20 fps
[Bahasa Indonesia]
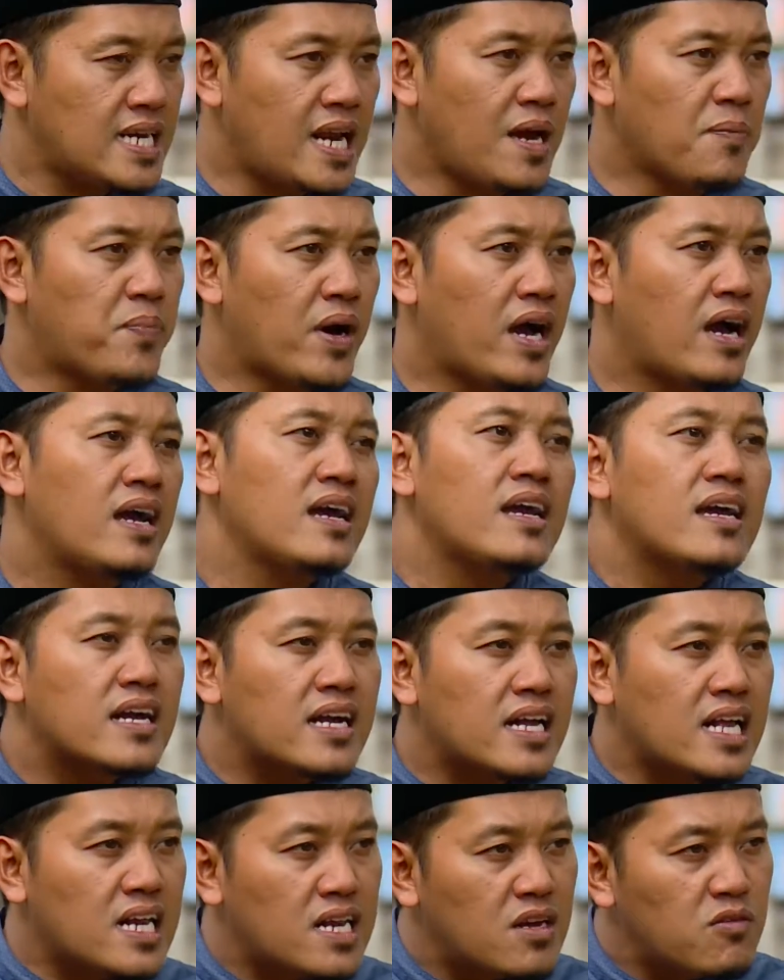Kenapa?
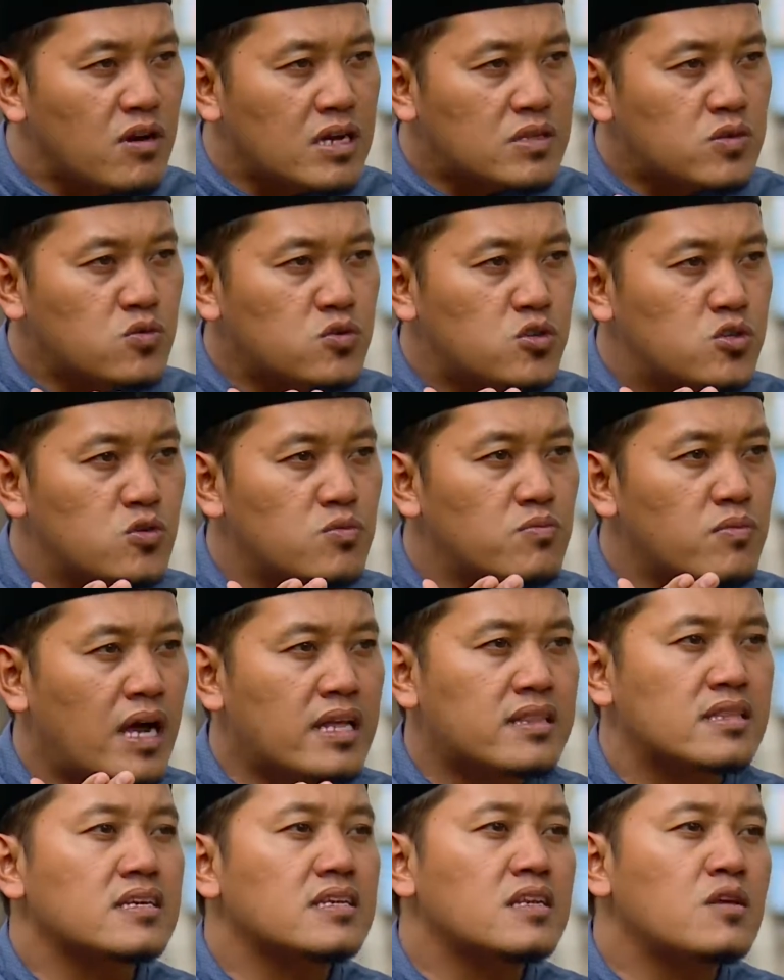Karena waktu
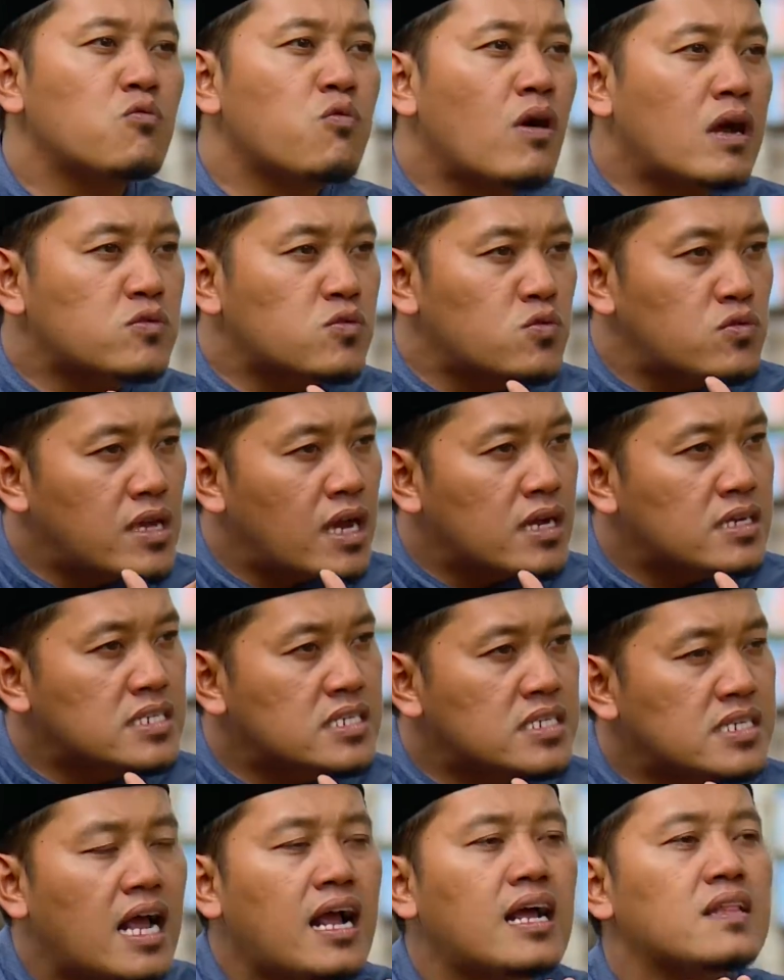Jumat ini waktu
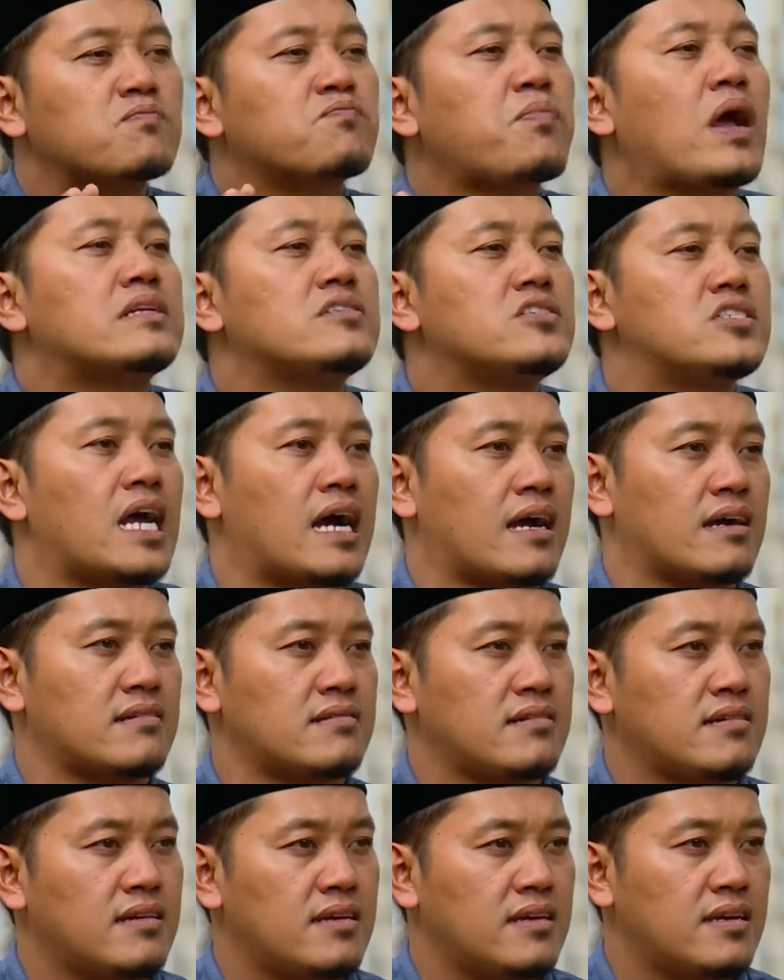yang sangat panjang.
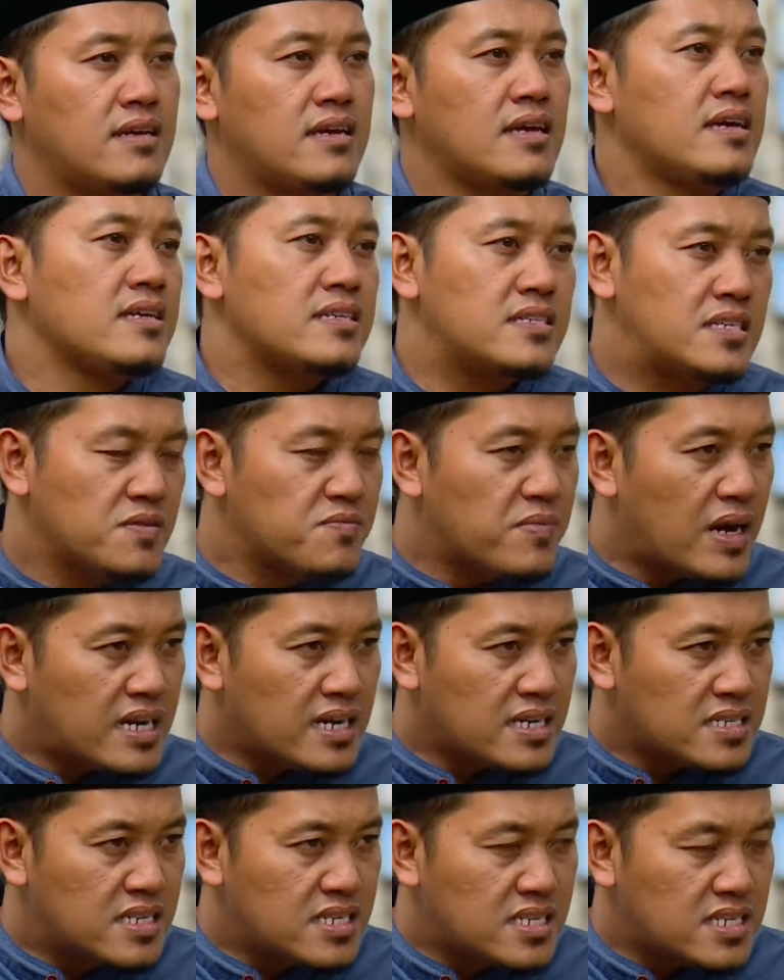Di
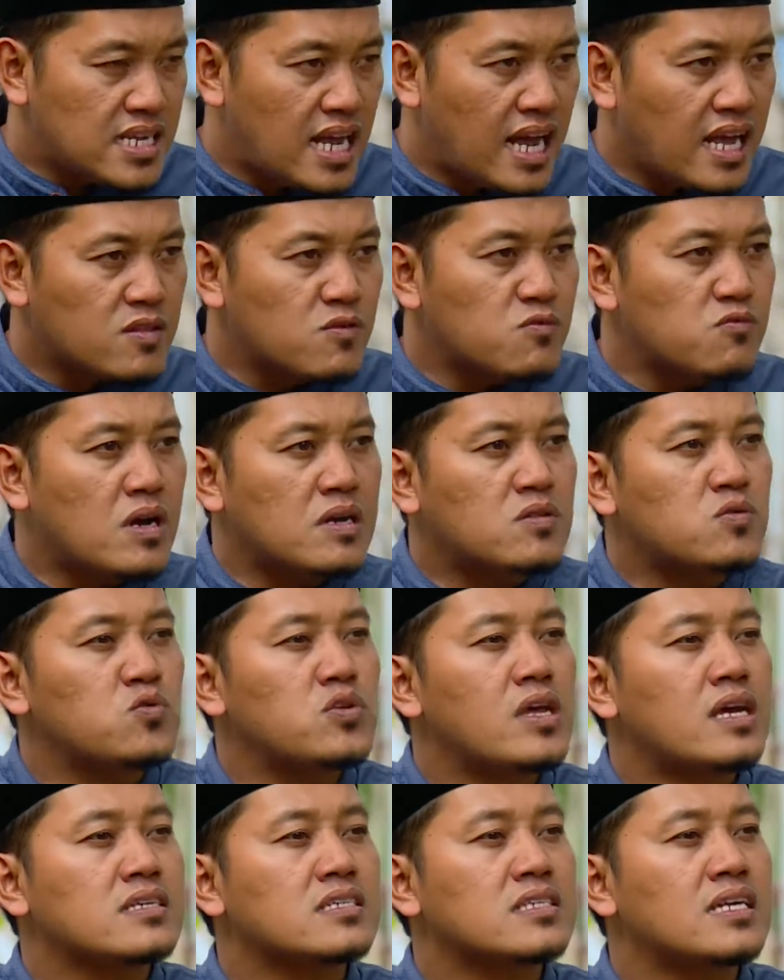mana di saat
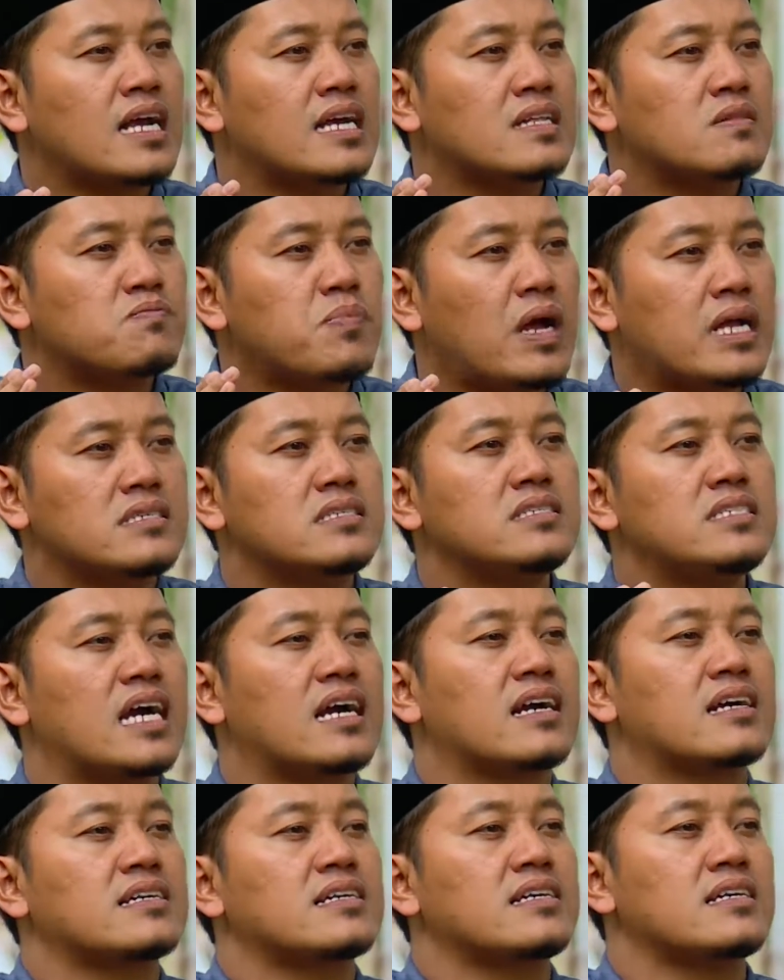waktu yang sangat
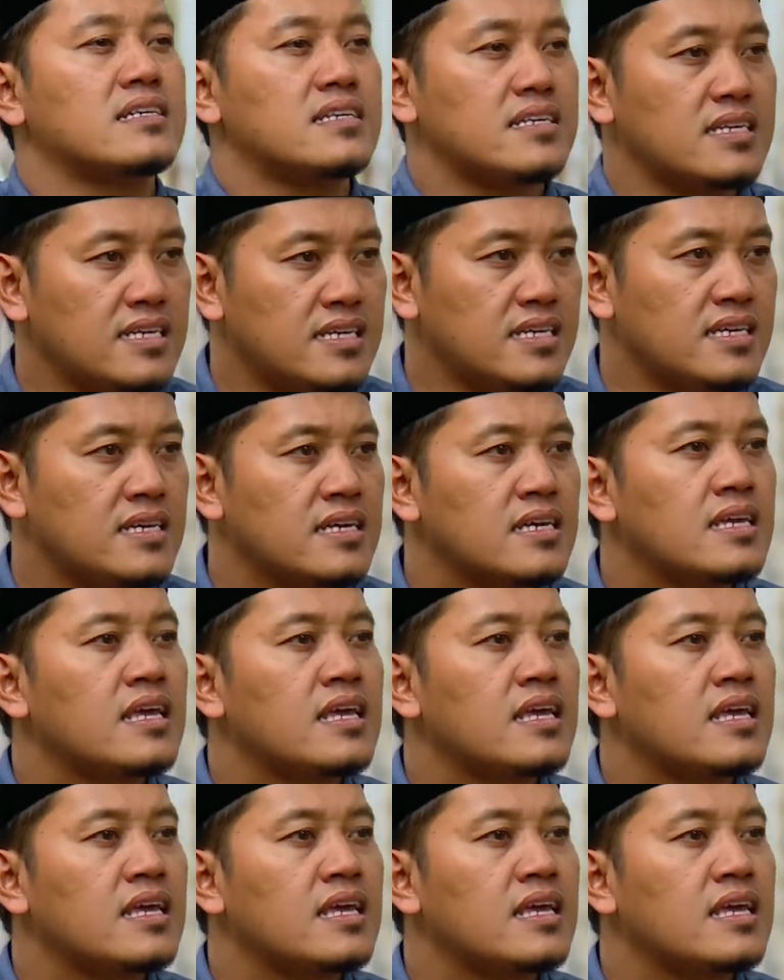panjang ini